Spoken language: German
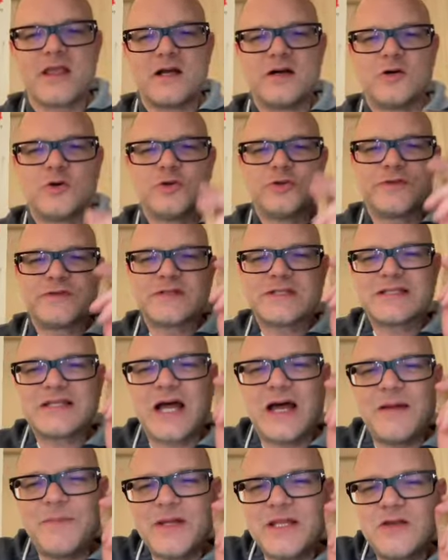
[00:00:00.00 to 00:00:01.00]
Und
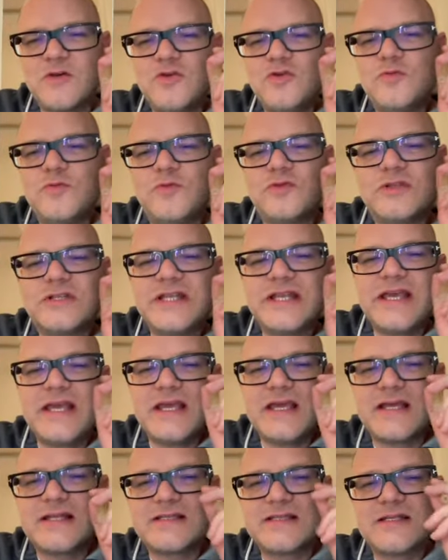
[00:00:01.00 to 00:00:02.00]
da bei der Übung
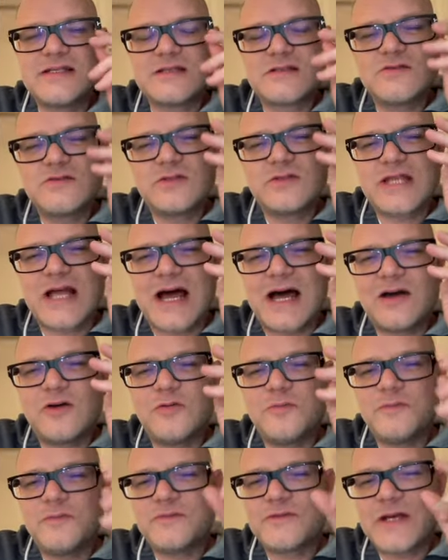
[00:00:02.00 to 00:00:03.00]
D geht es jetzt nur
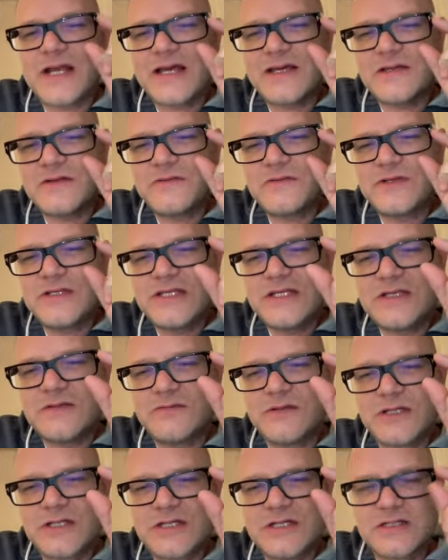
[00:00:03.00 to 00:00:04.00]
darum, vielleicht für dich
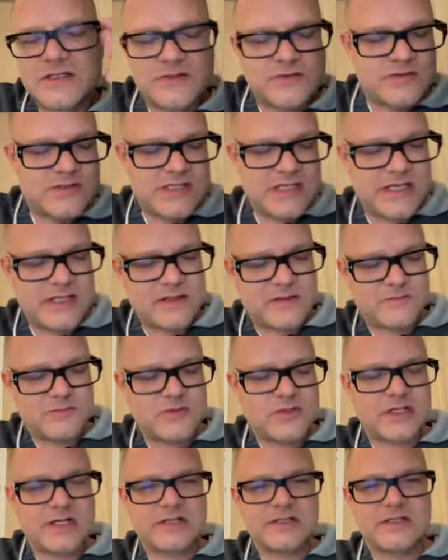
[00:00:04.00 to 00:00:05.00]
wirklich zu sehen, aber
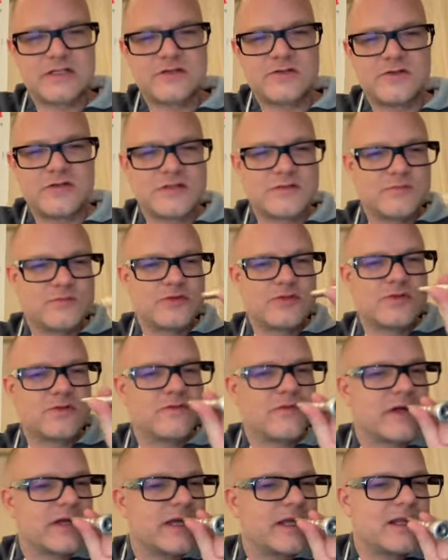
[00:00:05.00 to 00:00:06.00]
du kannst natürlich das Mundstück
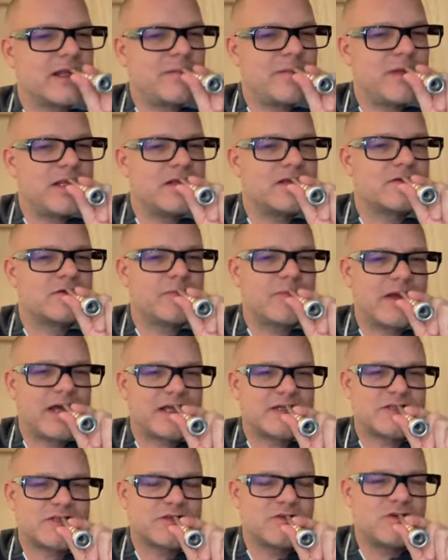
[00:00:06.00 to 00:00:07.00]
verkehrt nehmen, du
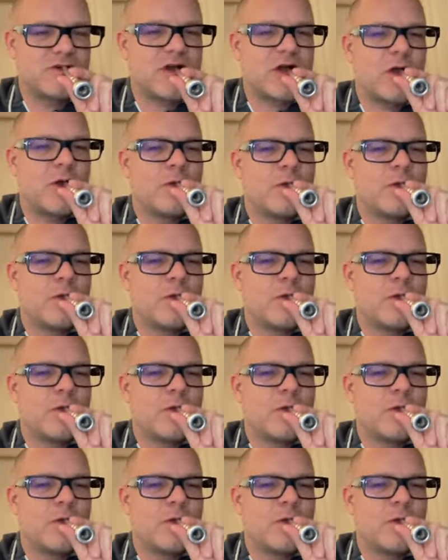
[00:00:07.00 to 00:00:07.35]
blasst durch